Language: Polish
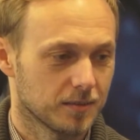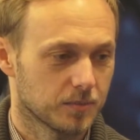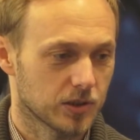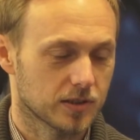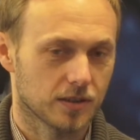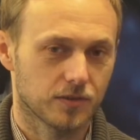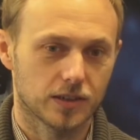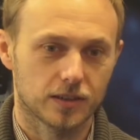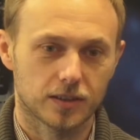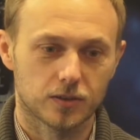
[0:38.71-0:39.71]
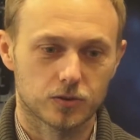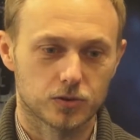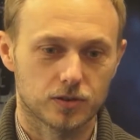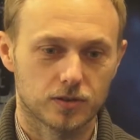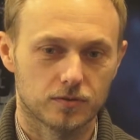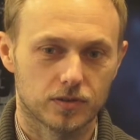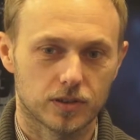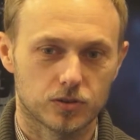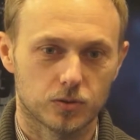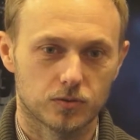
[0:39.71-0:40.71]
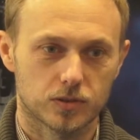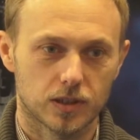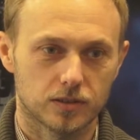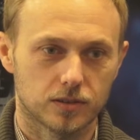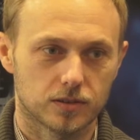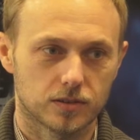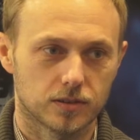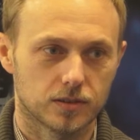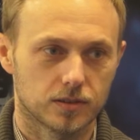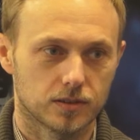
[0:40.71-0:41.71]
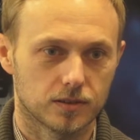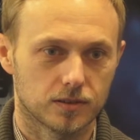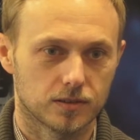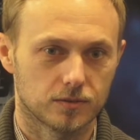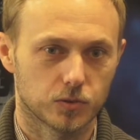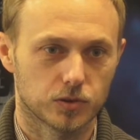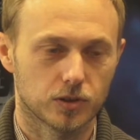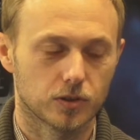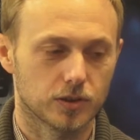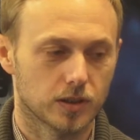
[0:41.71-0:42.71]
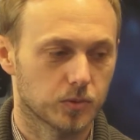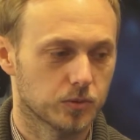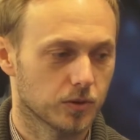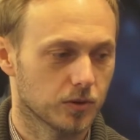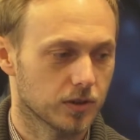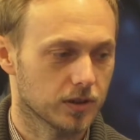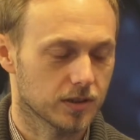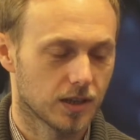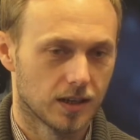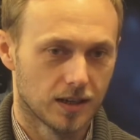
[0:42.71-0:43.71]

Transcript: przedstawienie tego, co się wydarzyło w ostatnich e, dwóch tygodniach. Był to okres